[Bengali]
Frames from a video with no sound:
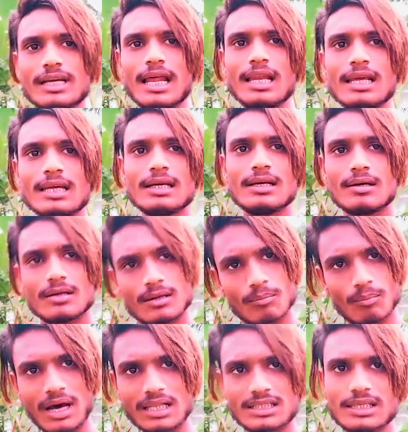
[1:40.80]
বালসিরা
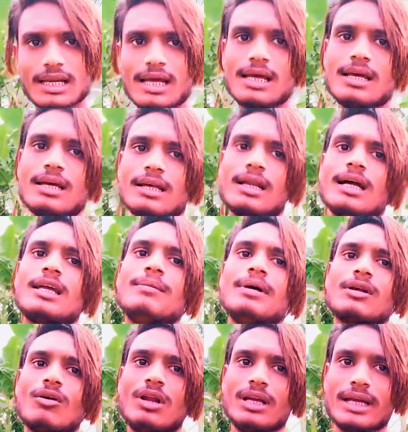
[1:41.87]
রাকিবের কল লিগিনি তো
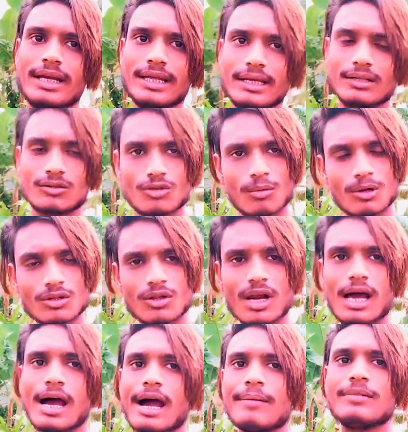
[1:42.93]
বন্ধুরা আমি এক
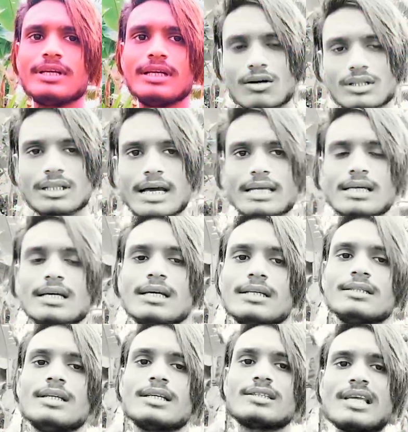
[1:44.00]
কথায় চার সিরা
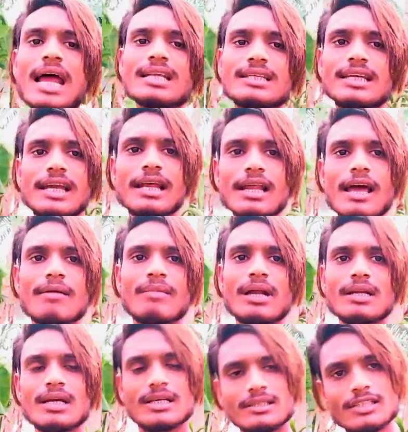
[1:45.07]
রহমান যেতদিন
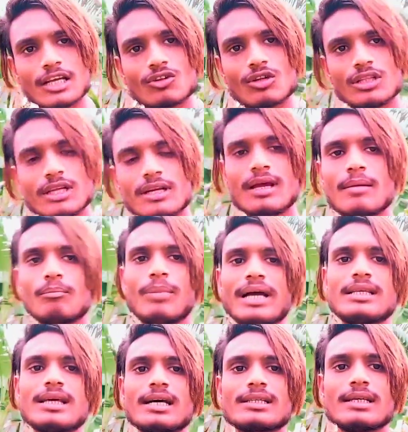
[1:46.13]
বাইসে আছে
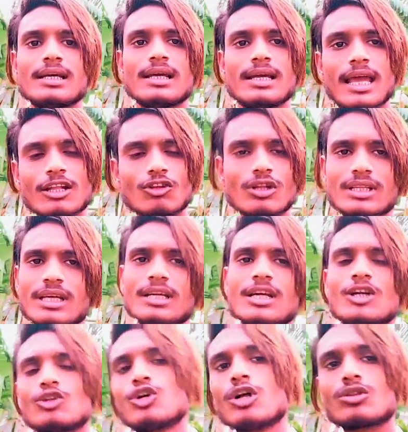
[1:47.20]
এতদিন সত্য সত্য কথাই
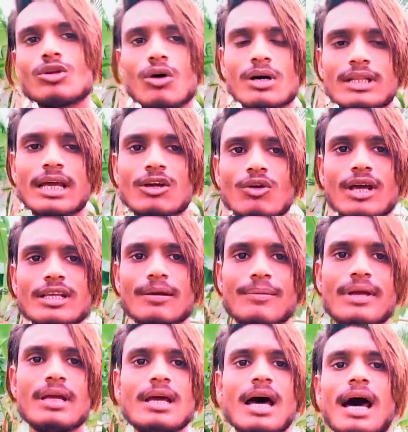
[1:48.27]
কয়ে যাবে আর কেউ
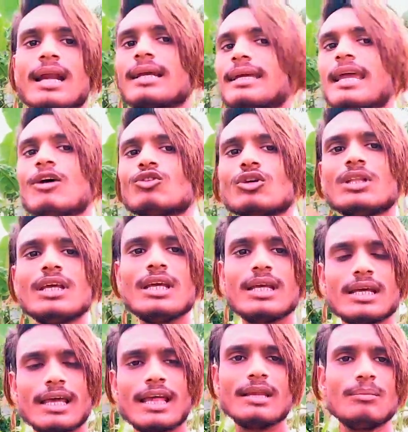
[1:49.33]
যদি এনে মিথ্যা
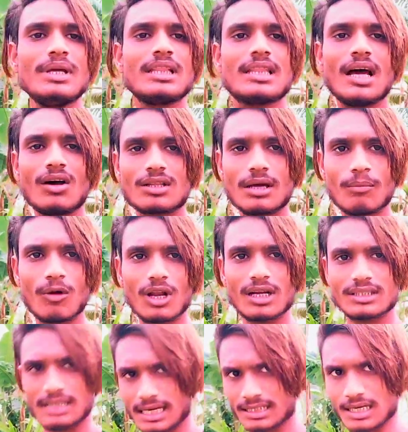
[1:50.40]
কথা বলার চেষ্টা করে
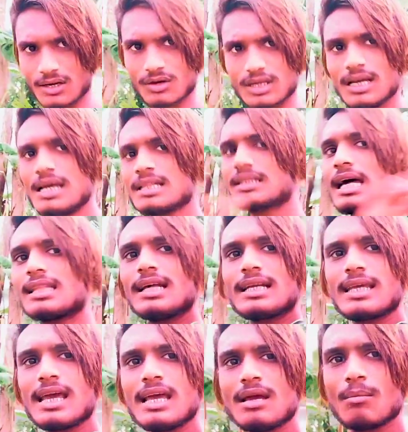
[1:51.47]
তাদেরকে মিথ্যা
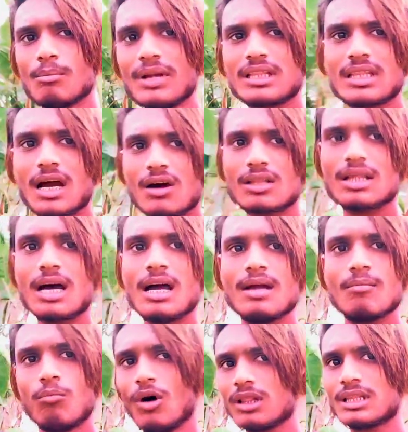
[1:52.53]
কথা বলতে
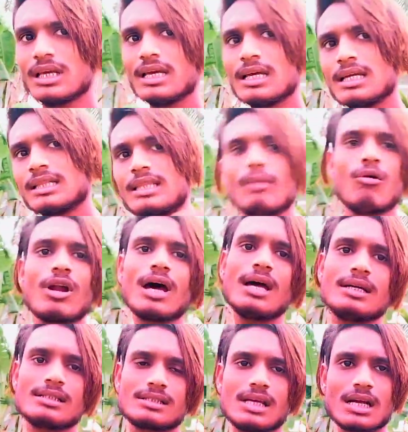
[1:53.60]
দিব না চ্যাট সিরে
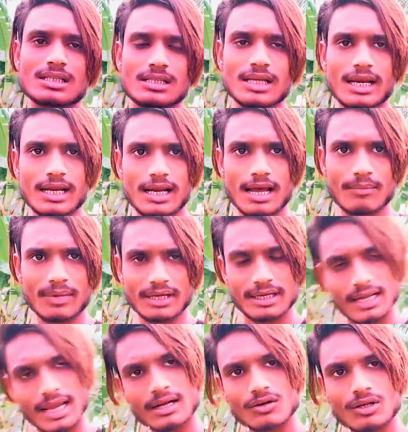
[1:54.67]
রহমান এক কথাই
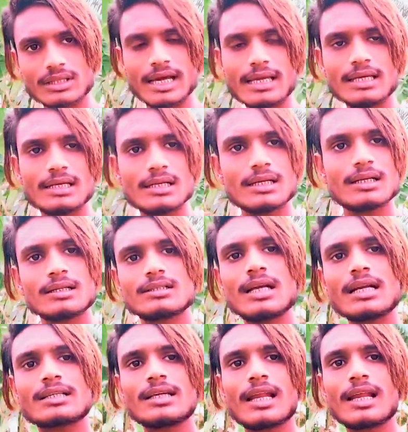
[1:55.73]
চ্যাট সিরে রহমান
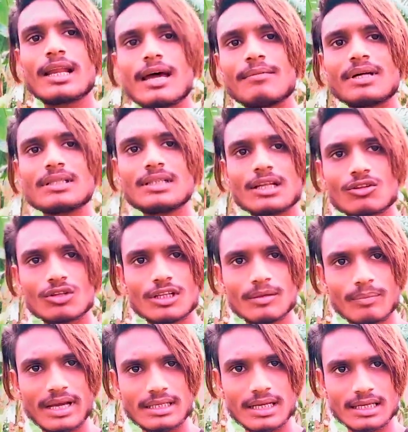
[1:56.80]
যতদিন বাইসে আছে চার
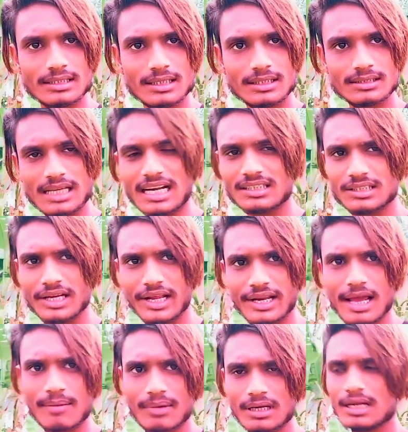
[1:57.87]
সিরে রহমান
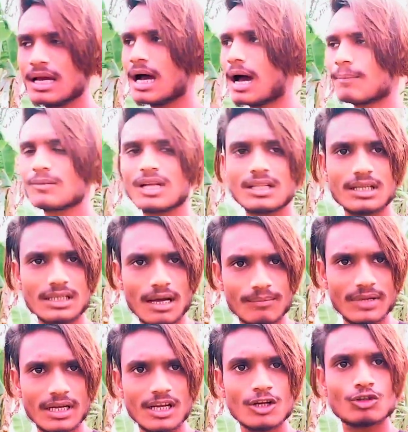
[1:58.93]
আপনাদের সামনে সত্য
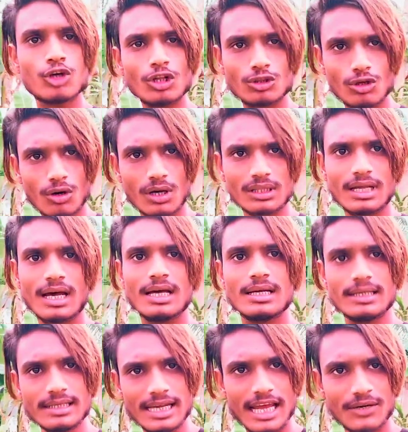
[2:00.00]
কথা নিয়ে আসবে
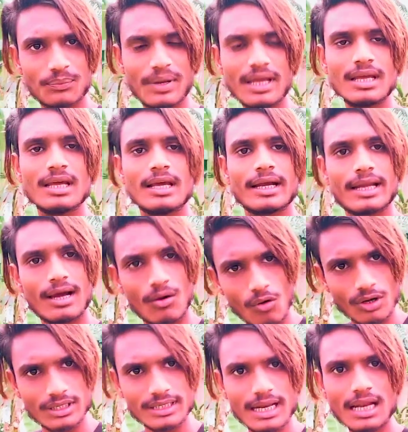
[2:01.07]
এটা অরিজিনাল
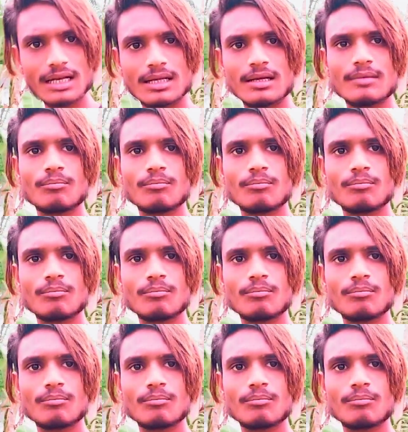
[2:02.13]
সিরা